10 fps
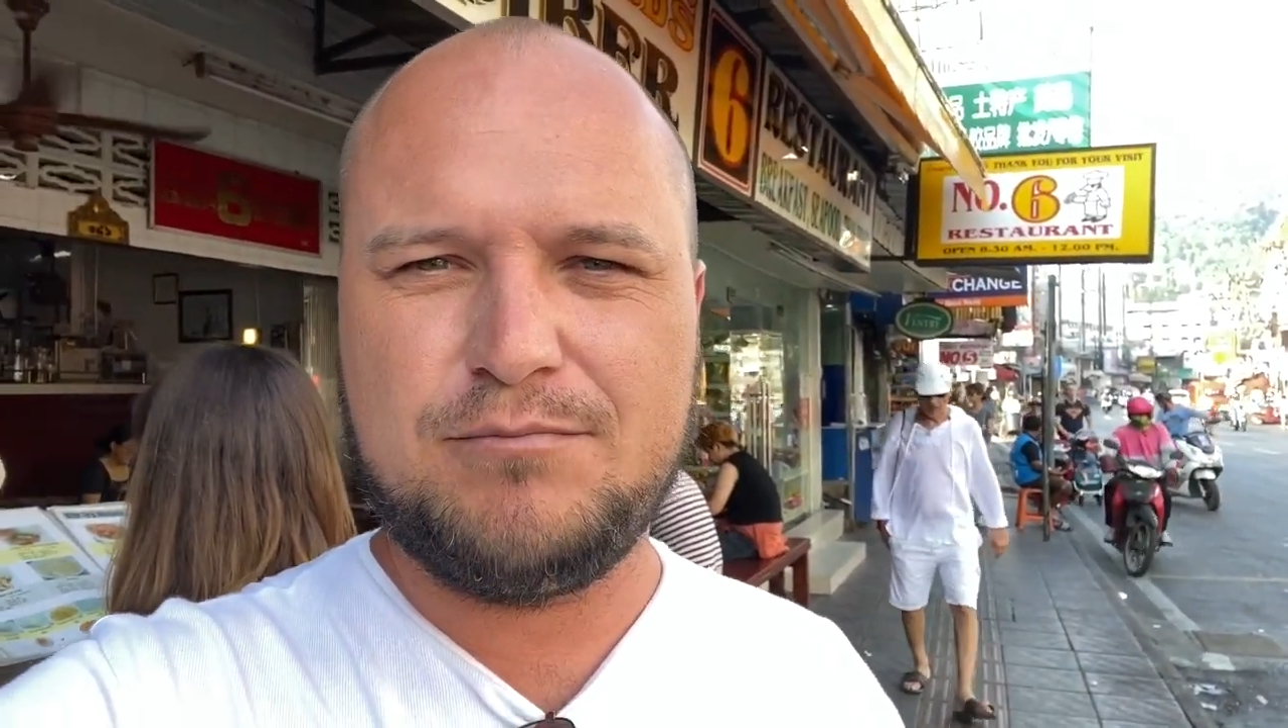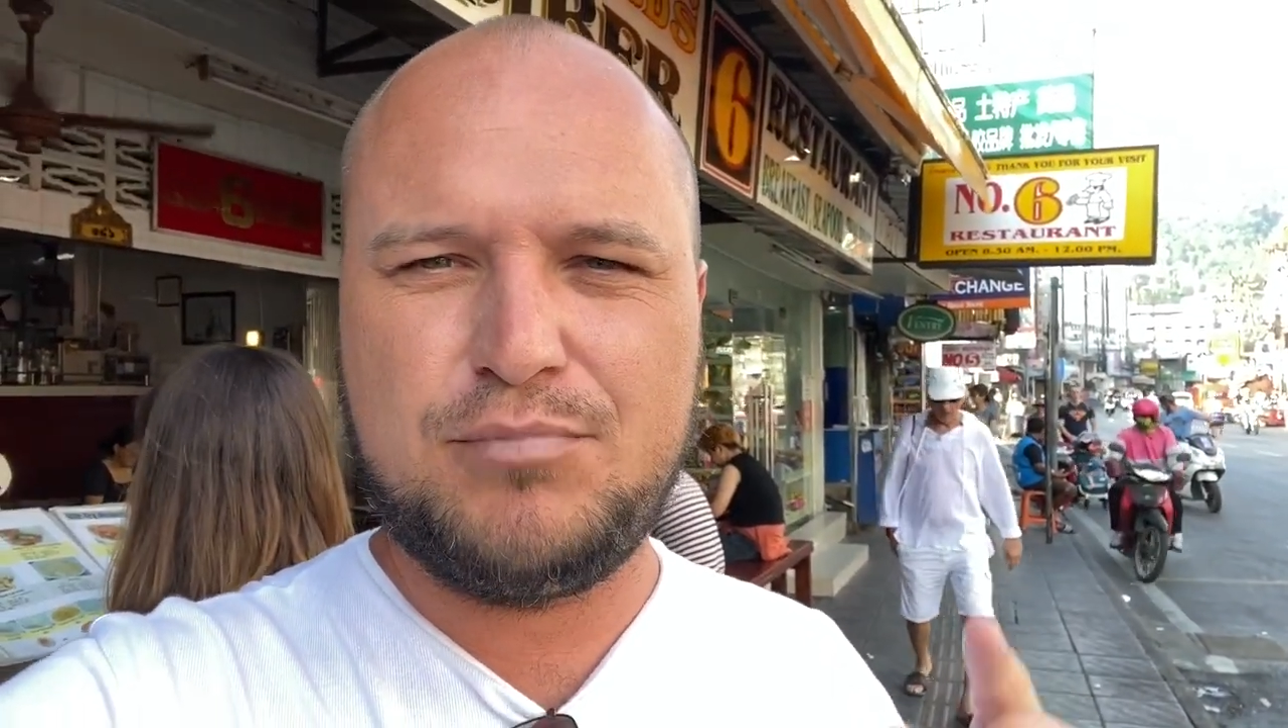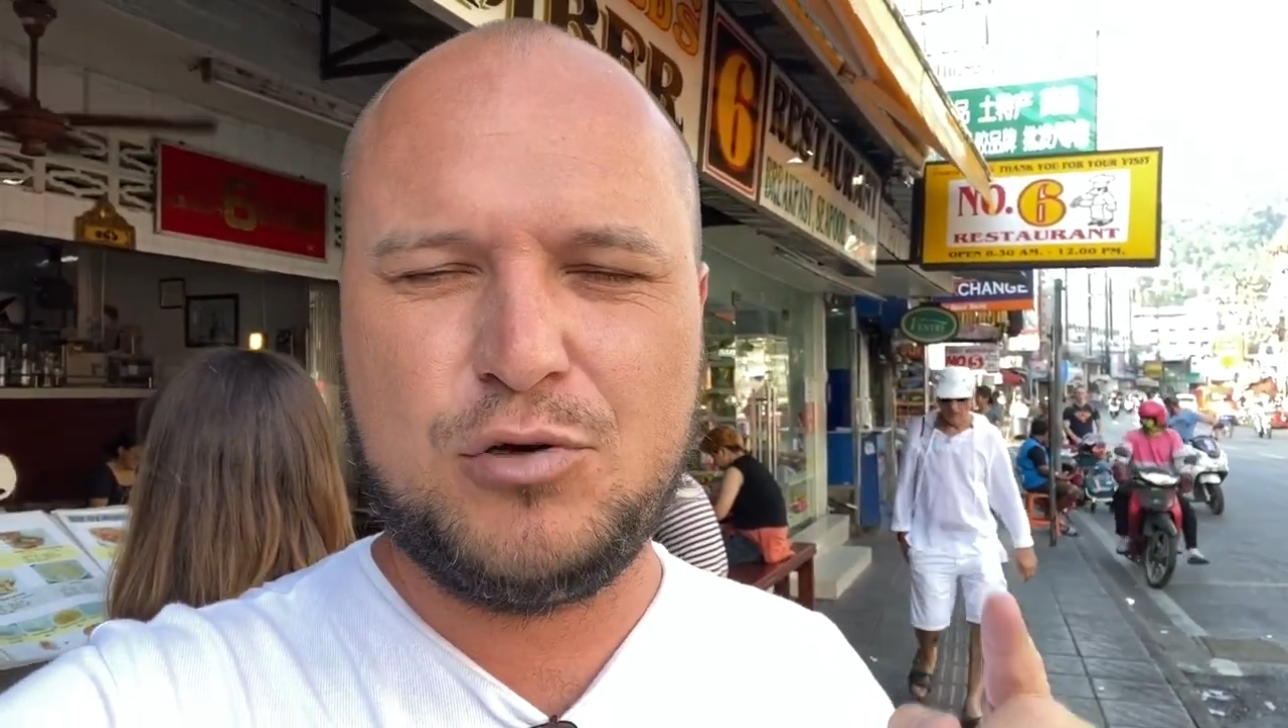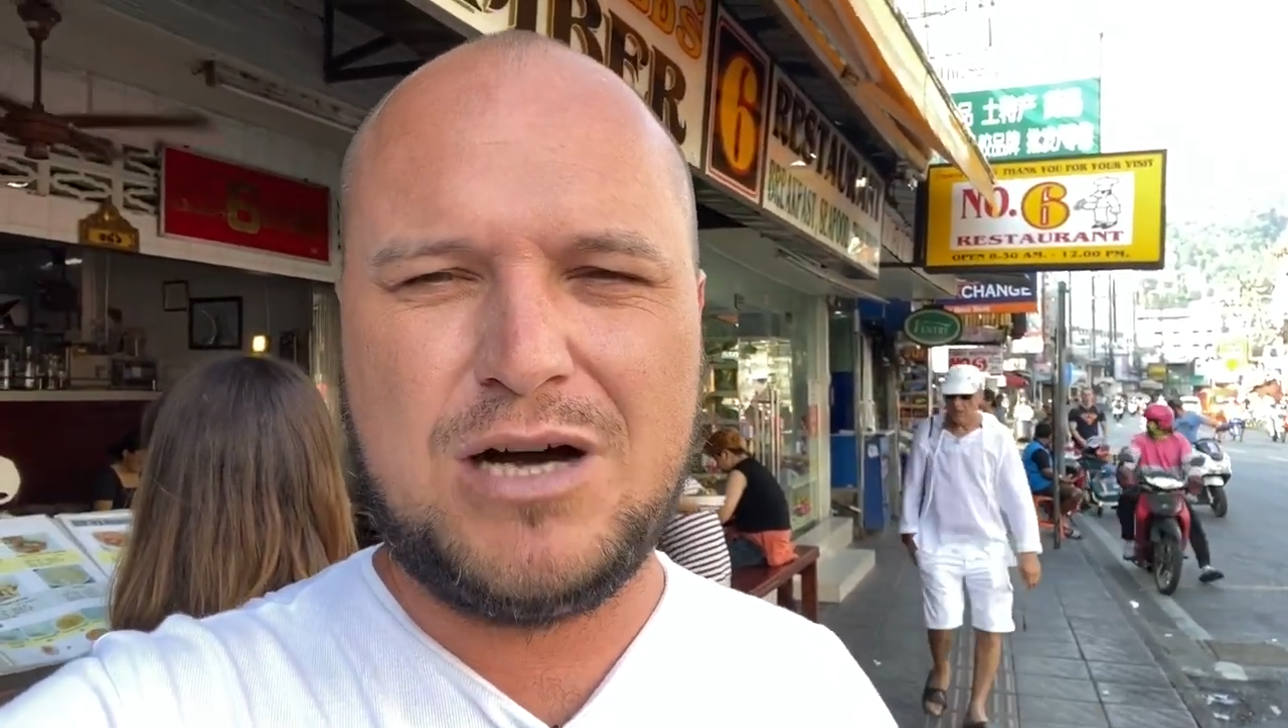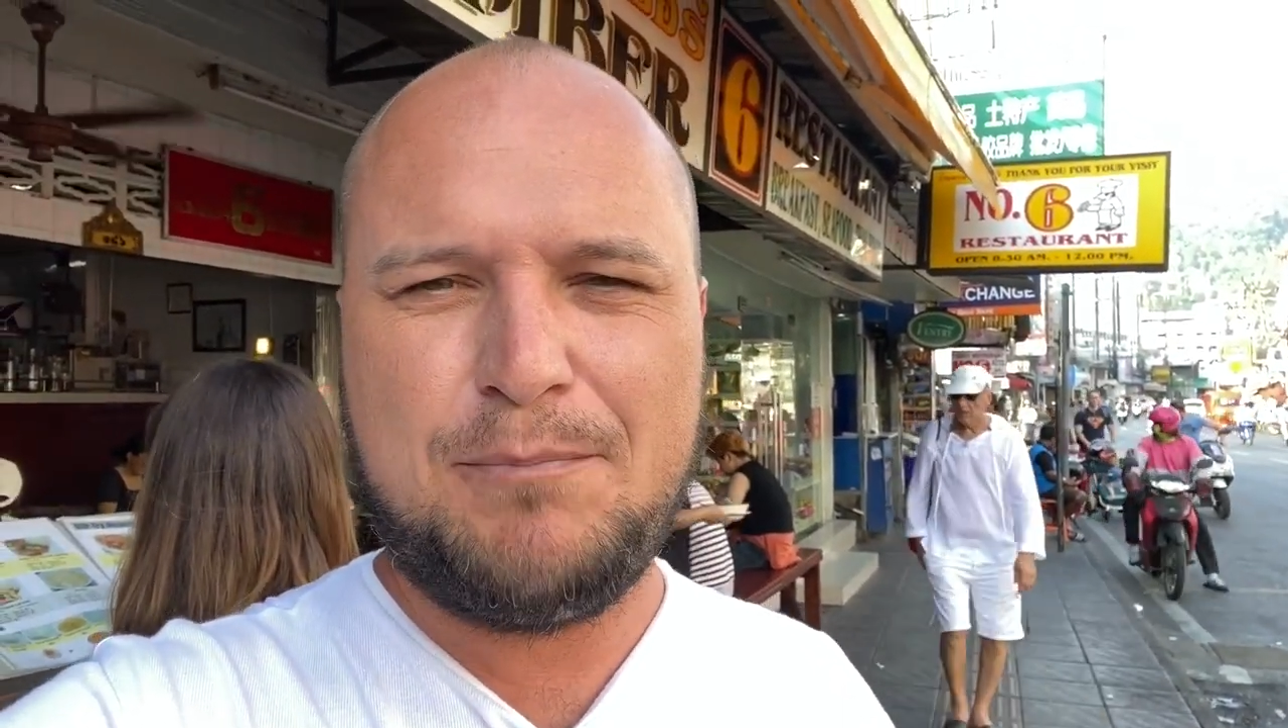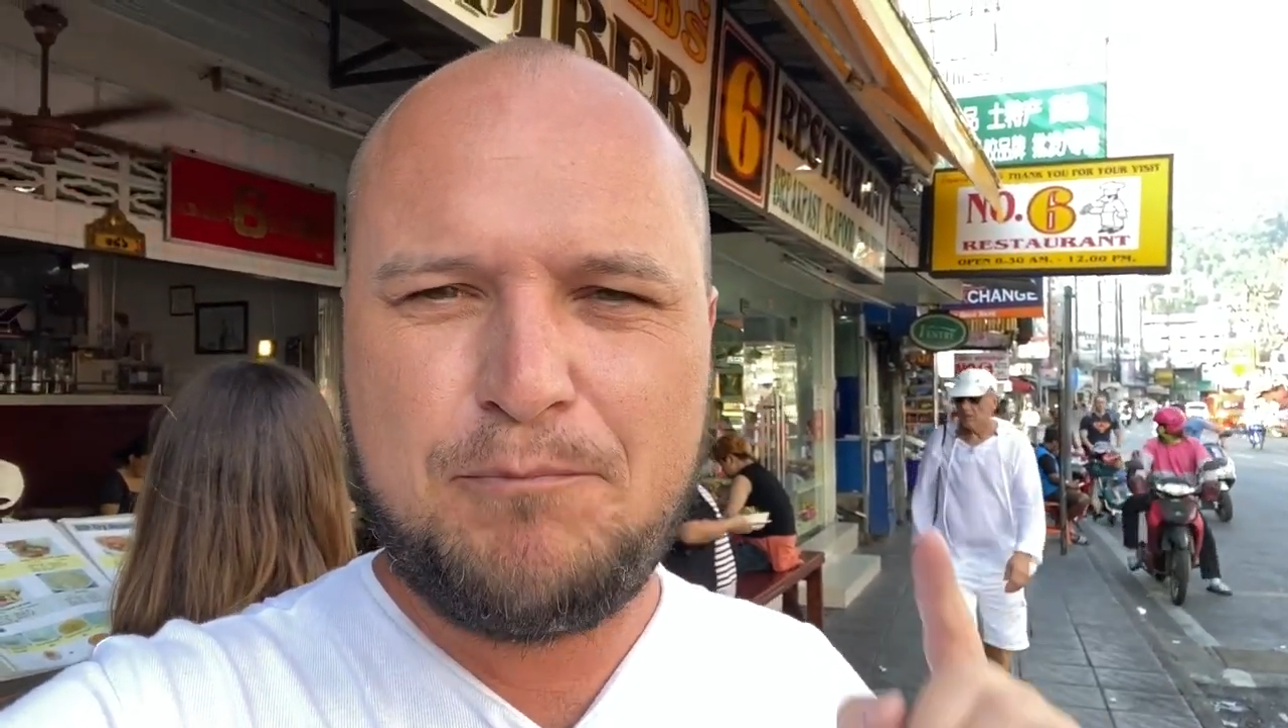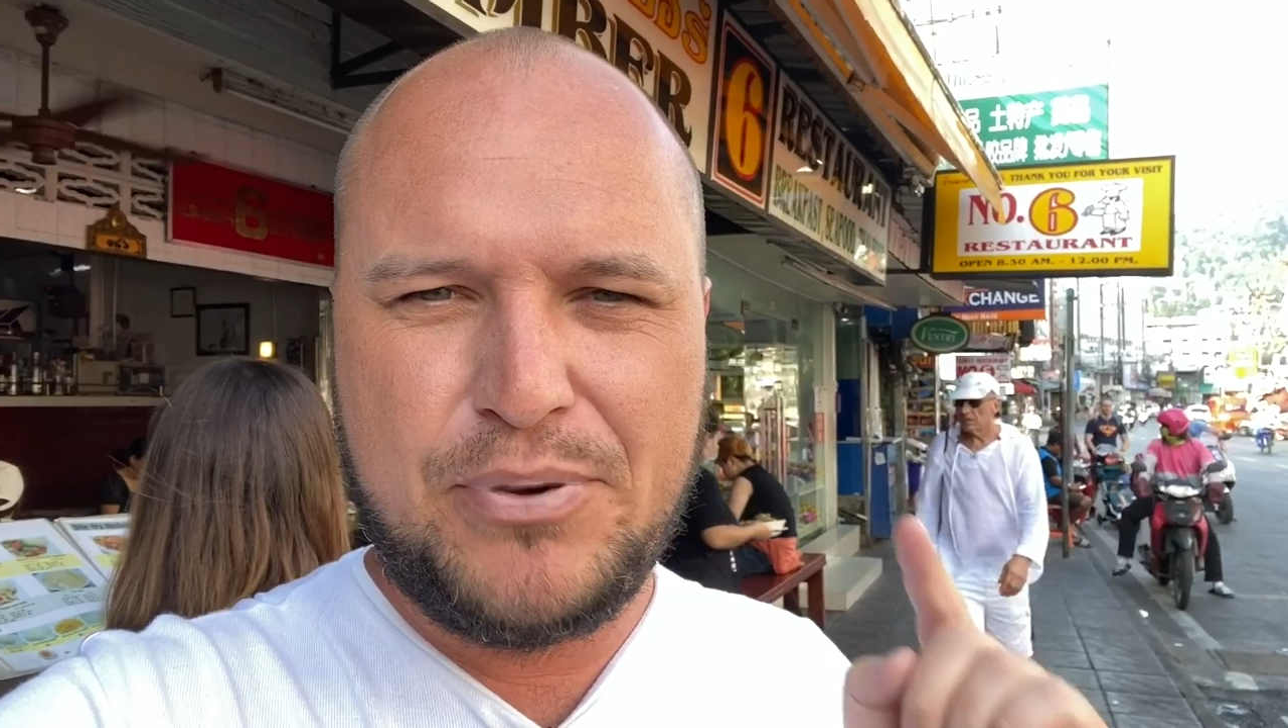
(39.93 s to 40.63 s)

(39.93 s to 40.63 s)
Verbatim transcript: była